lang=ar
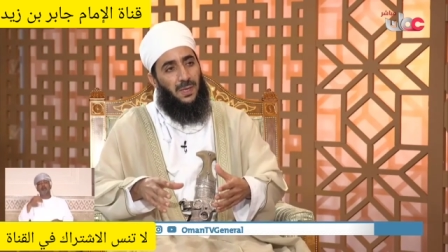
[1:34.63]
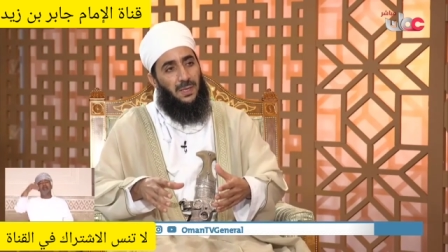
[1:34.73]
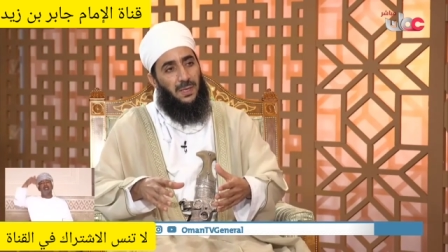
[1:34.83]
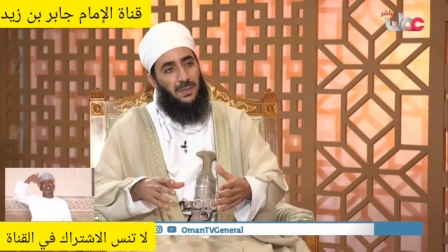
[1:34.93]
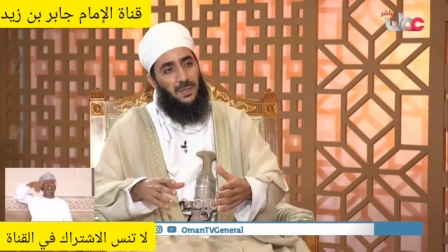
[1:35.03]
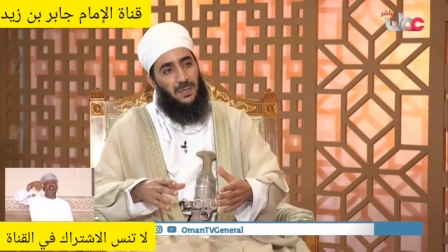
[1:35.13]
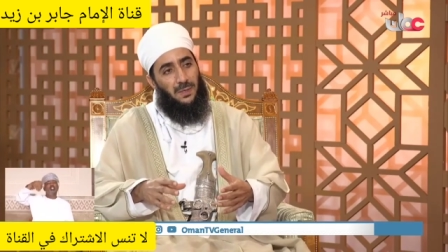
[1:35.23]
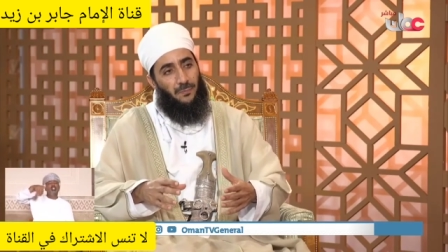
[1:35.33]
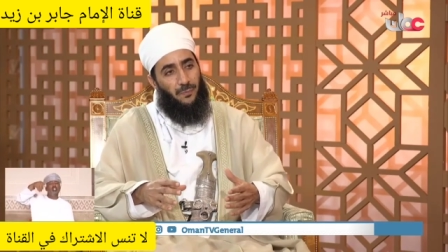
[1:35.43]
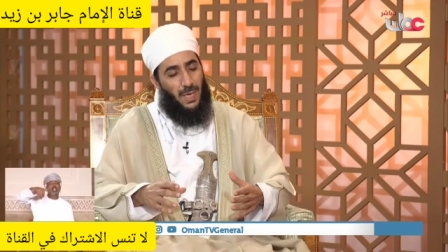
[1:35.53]

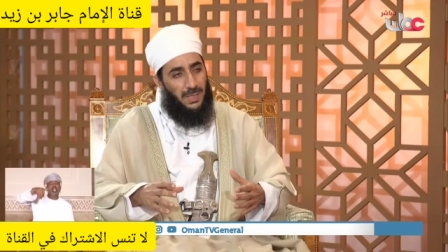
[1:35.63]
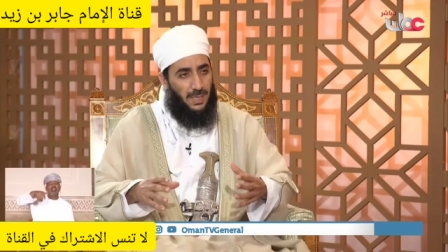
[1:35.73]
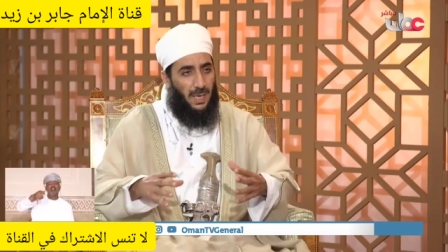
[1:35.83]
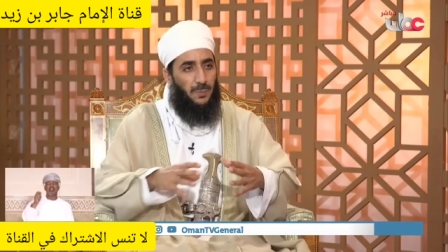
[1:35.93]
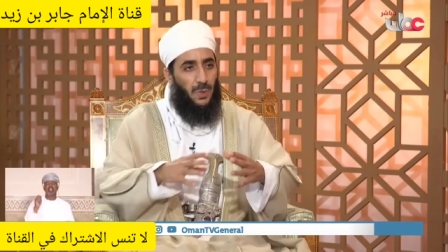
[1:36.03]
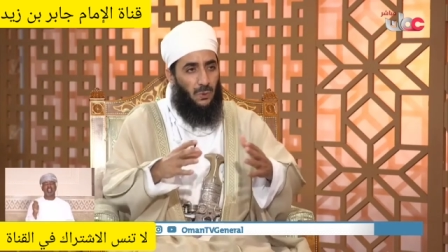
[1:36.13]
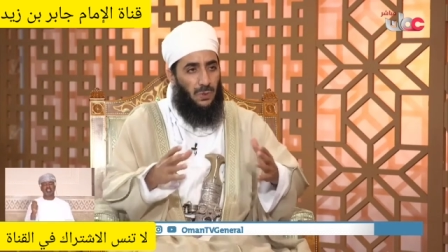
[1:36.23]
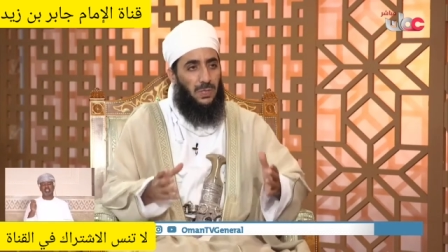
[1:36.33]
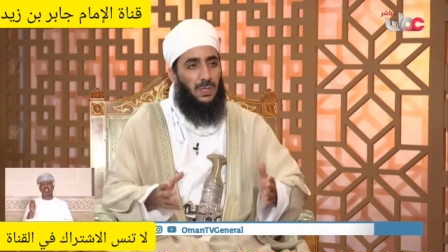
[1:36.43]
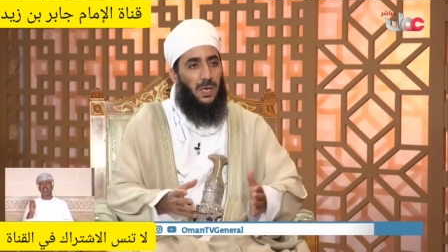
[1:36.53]
الذي أتى
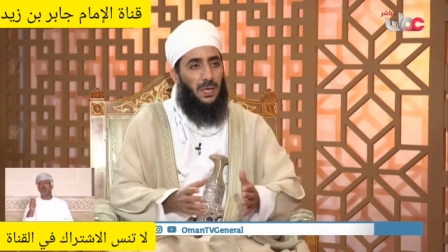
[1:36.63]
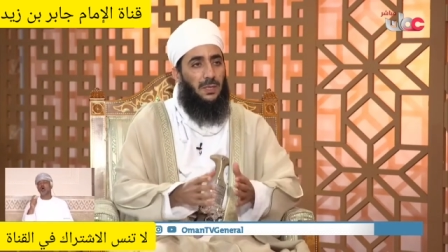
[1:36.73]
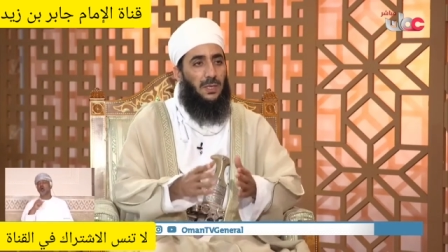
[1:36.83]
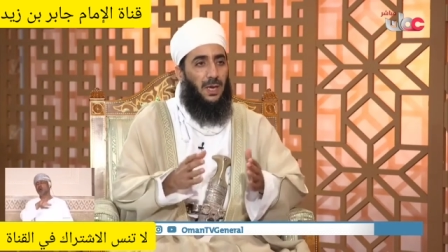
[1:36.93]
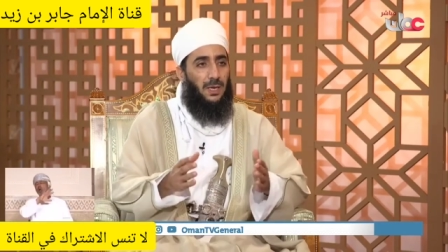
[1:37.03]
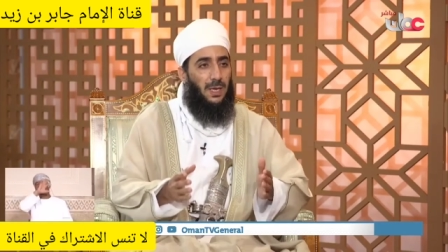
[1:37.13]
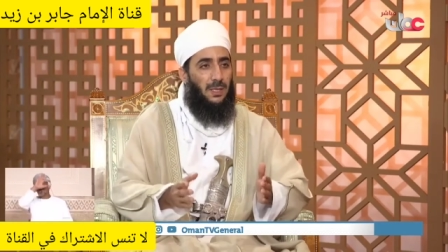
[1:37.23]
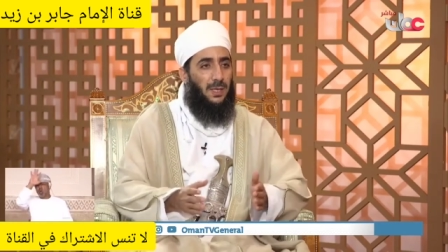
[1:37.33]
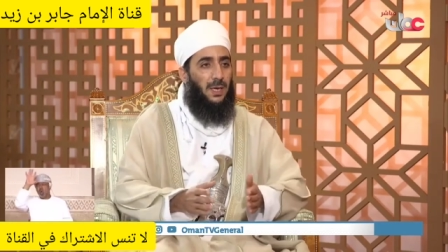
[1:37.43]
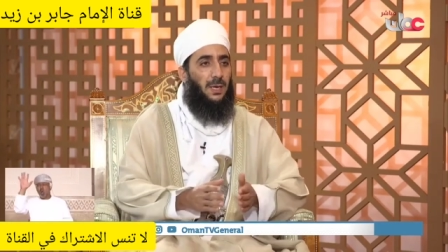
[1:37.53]
بكل هذه
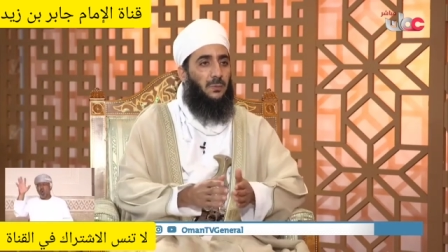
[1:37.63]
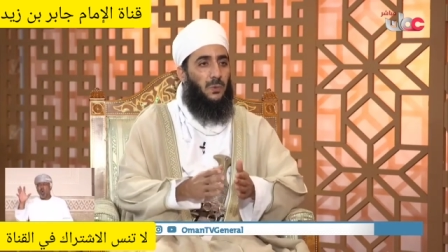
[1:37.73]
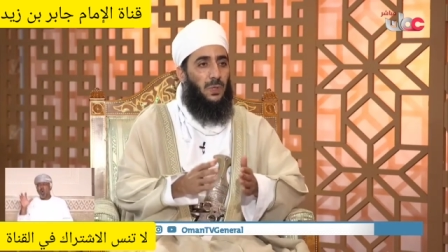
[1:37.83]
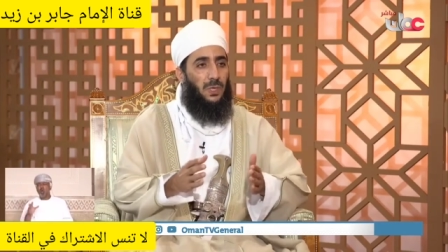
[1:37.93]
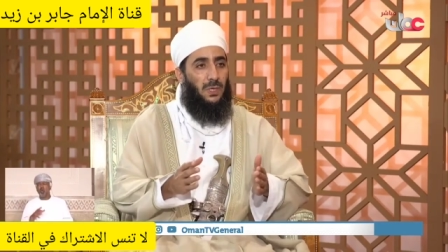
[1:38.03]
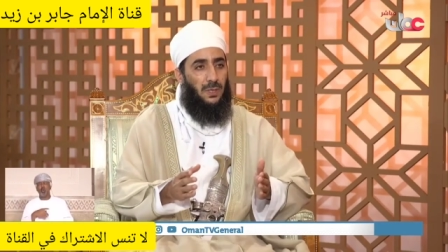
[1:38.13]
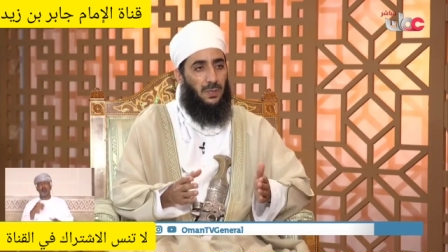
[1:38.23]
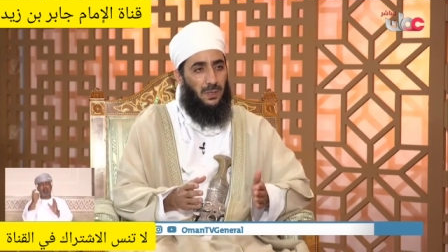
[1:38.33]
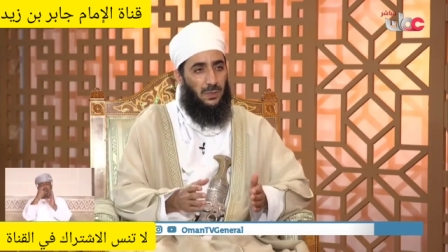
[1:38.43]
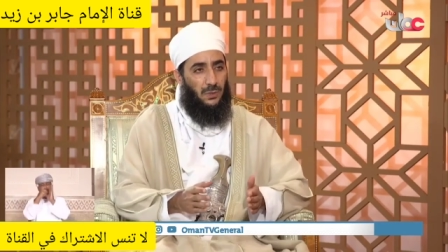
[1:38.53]
الأحكام
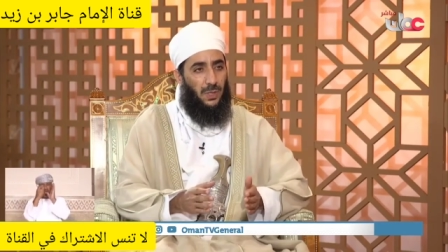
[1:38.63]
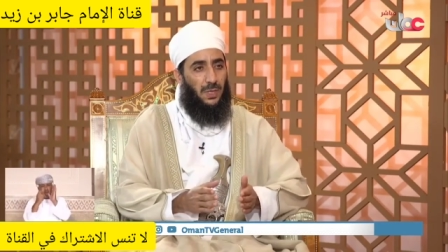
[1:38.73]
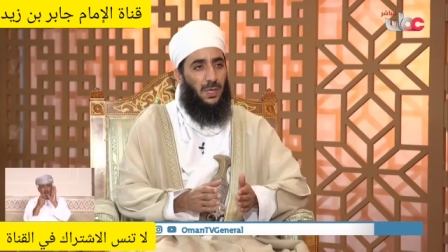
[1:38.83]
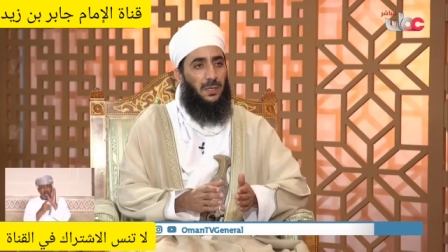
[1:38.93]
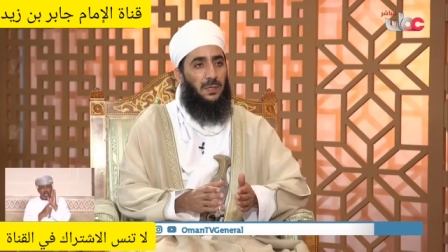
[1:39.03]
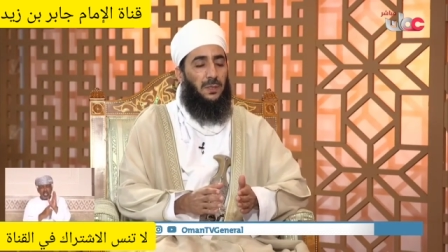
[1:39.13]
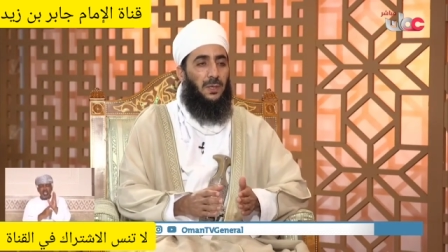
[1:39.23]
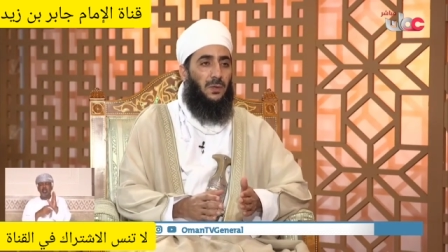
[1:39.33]
والشرائع